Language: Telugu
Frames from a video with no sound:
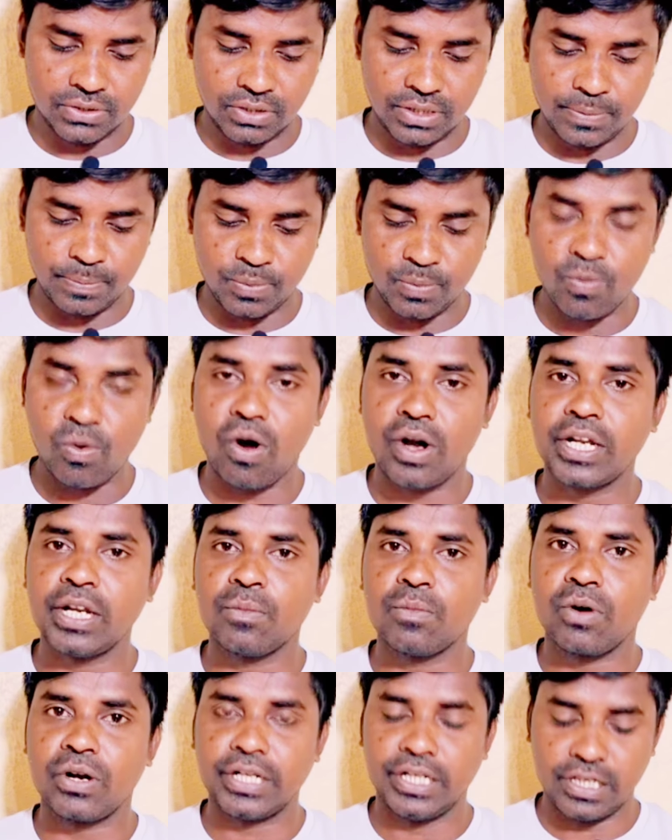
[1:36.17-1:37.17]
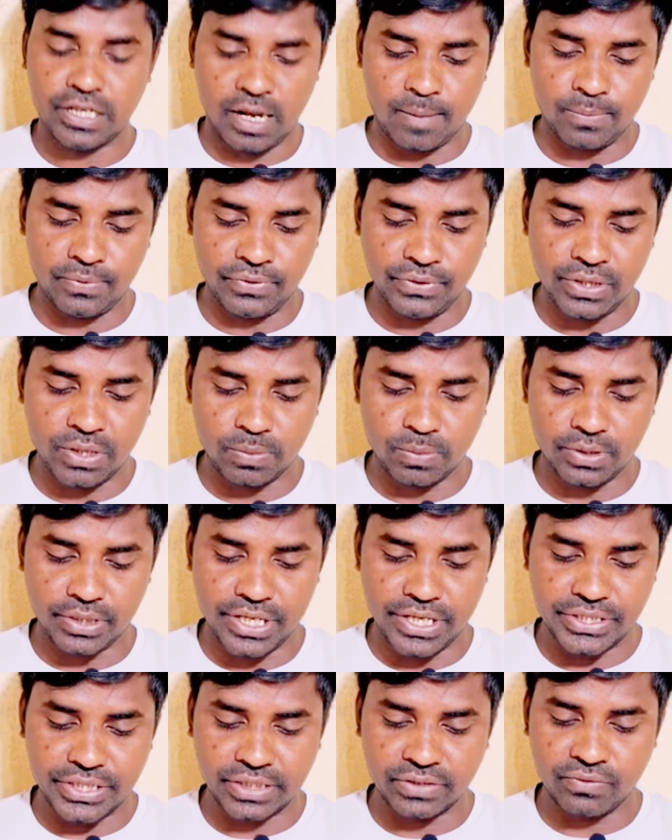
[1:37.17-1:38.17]
సో నేను ఇప్పుడు మార్నింగ్ మార్నింగ్ వీడియో
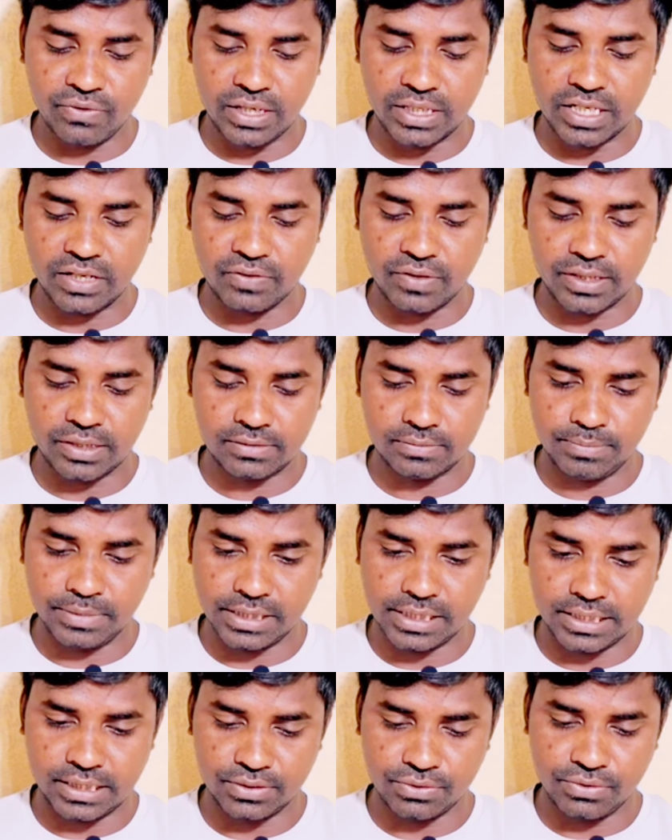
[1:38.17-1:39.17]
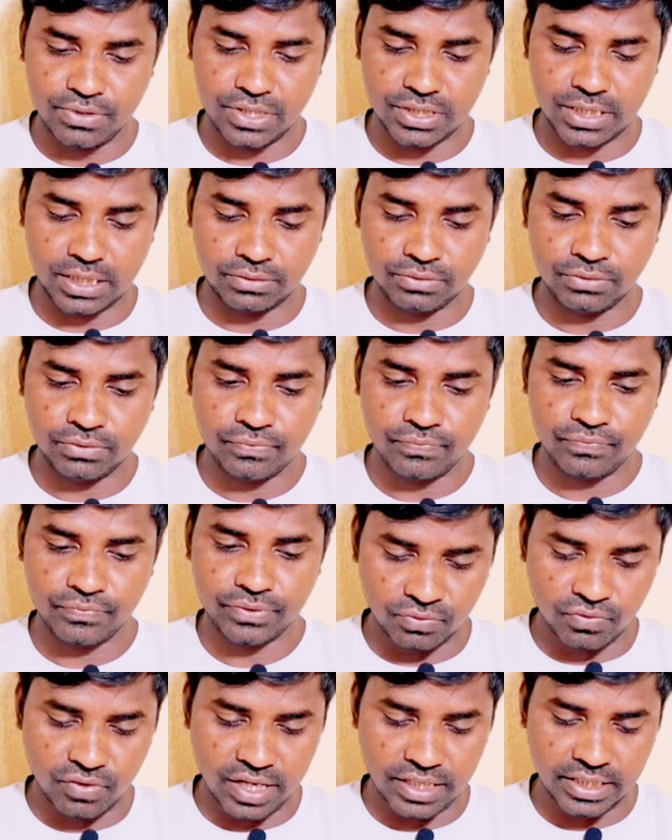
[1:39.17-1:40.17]
అప్లోడ్ చేశాను వన్ అవర్ మీకు ఇక్కడ చూపిస్తాను
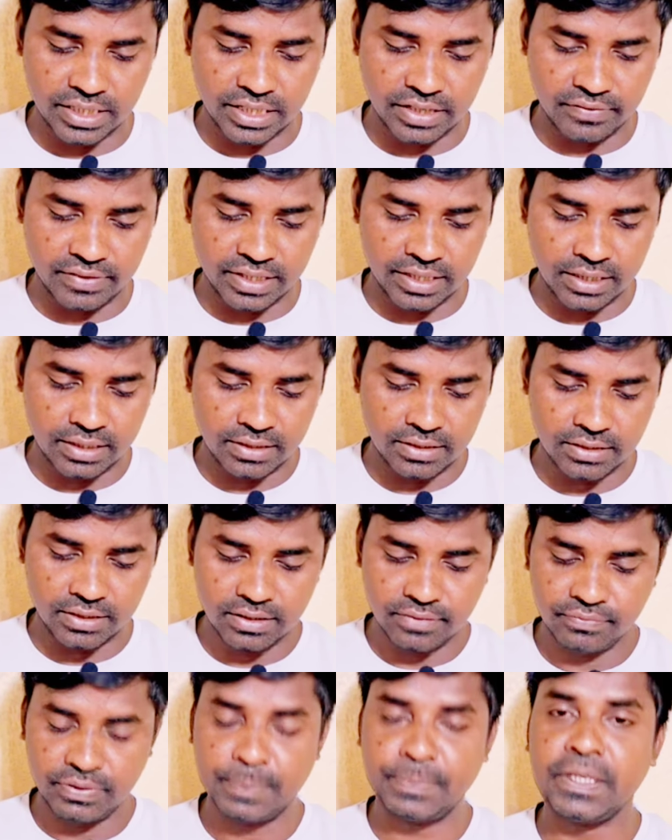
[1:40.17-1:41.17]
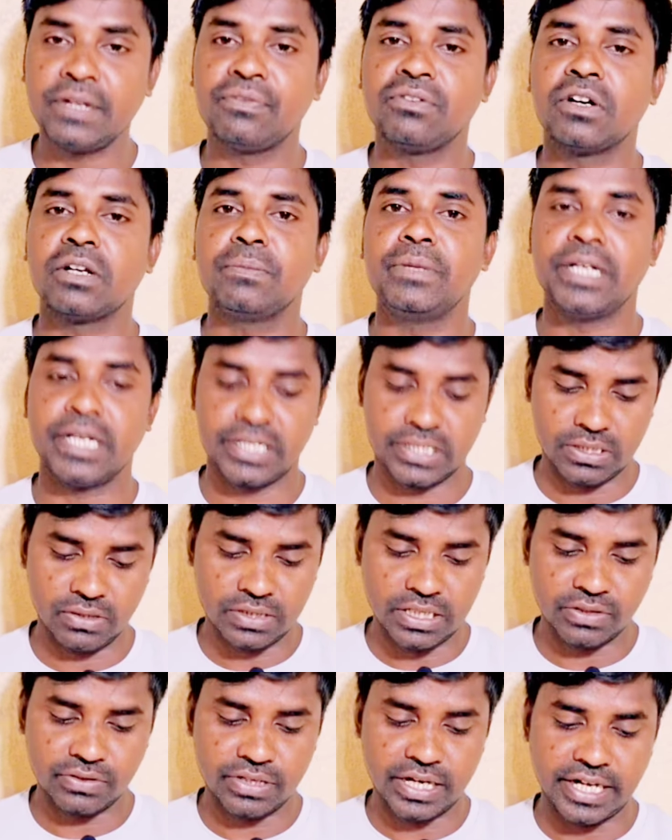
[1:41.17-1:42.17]
వన్ అవర్ ఫిఫ్టీ ఫోర్
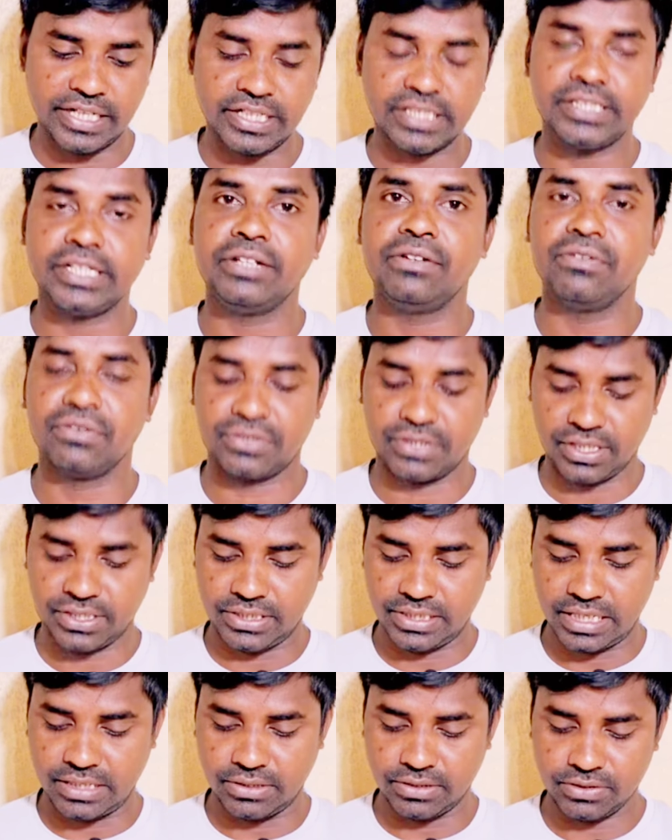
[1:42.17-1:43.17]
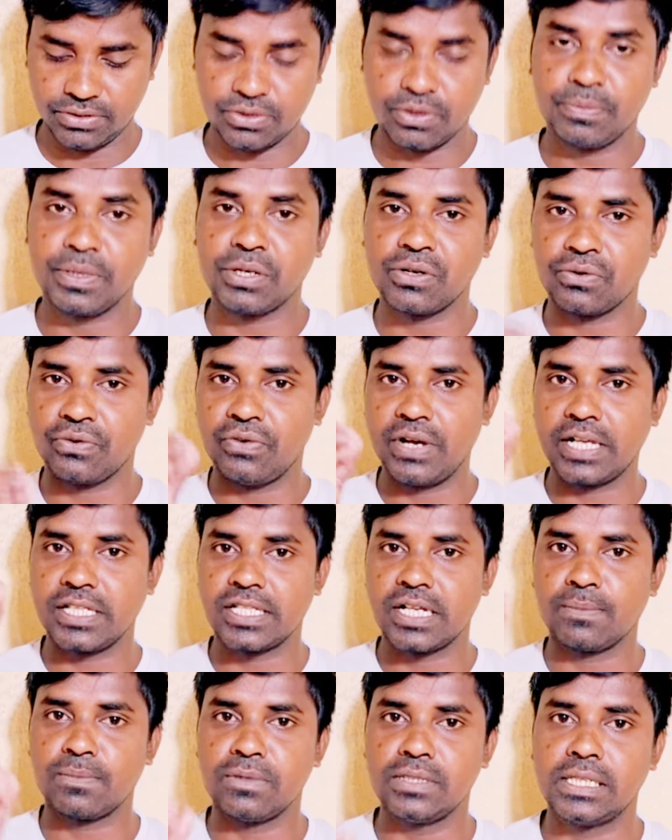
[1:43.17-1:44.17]
మినిట్స్లో నాకు నైంటీ త్రీ వ్యూస్ వచ్చినాయి అన్నట్టు సో మీకు
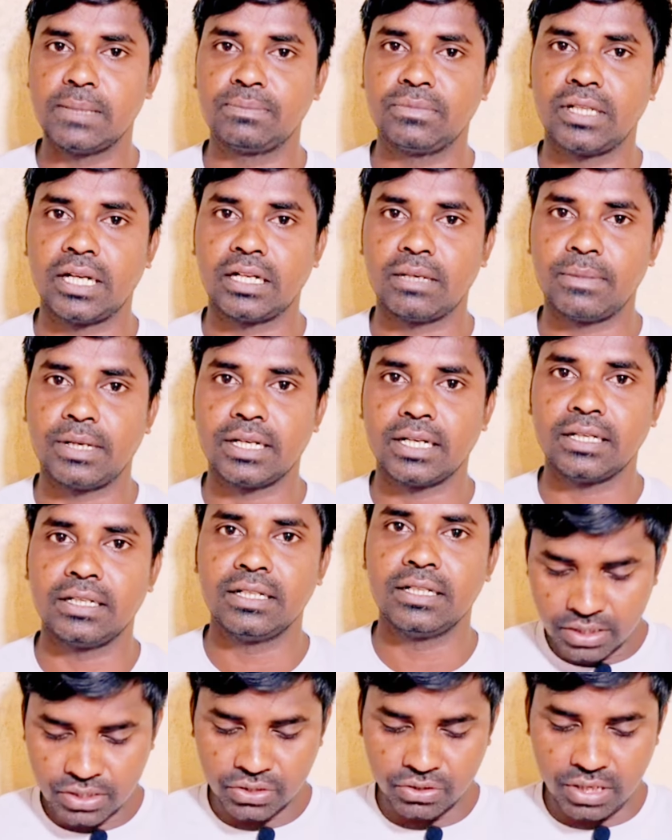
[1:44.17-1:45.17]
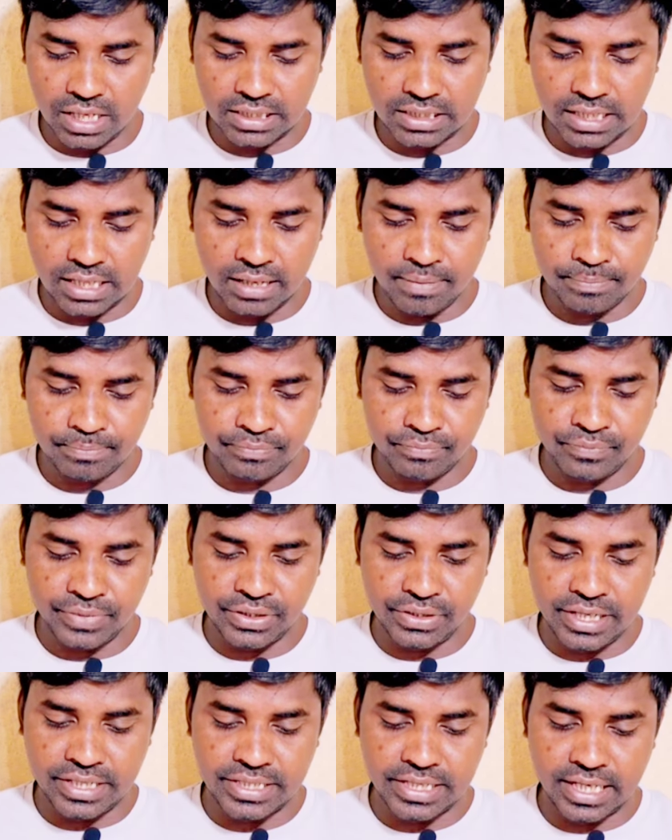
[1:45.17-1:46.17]
ఎగ్జాంపుల్ చెప్తున్నాను అనమాట సో అట్లా
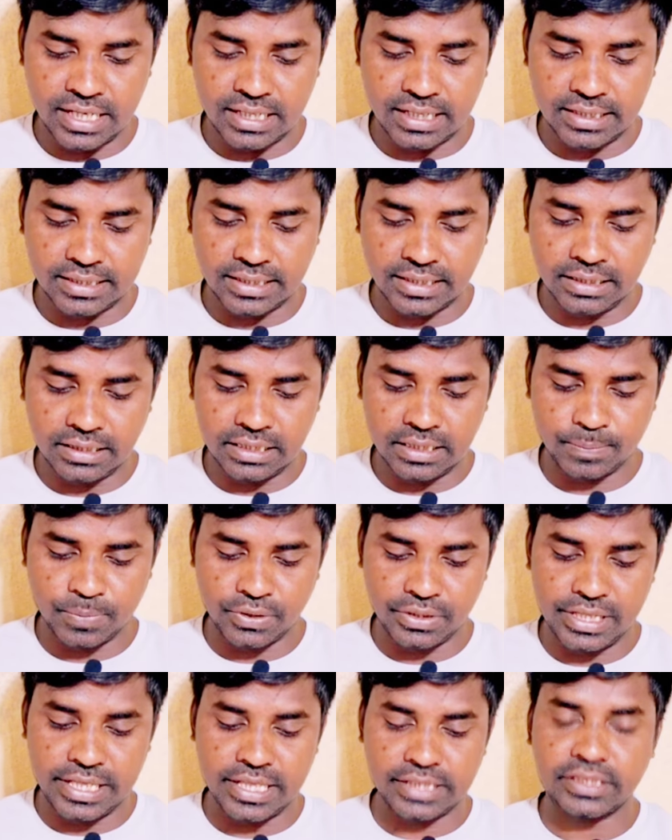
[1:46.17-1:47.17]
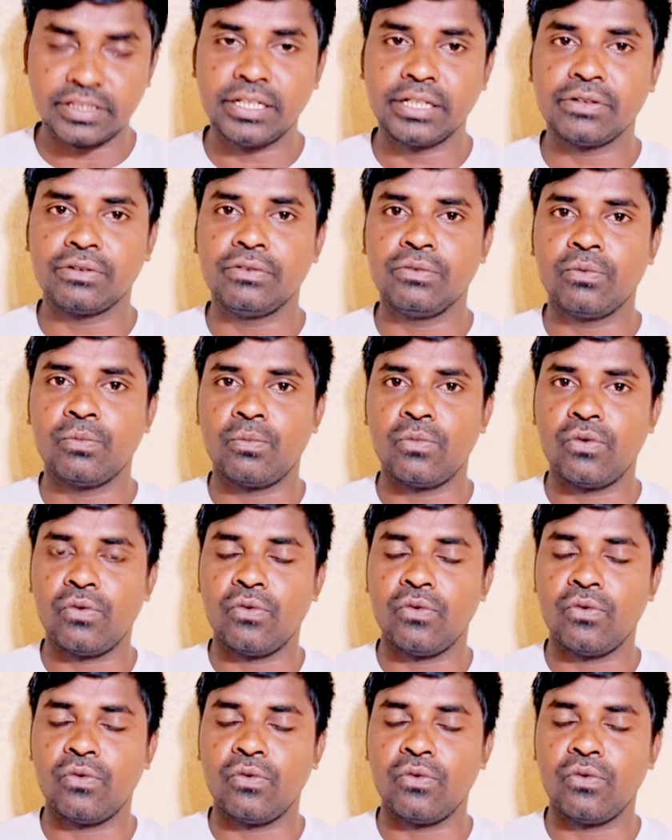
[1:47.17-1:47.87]
మీరు ఏం చేయాలంటే ఇప్పుడు ఏదైతే నీకు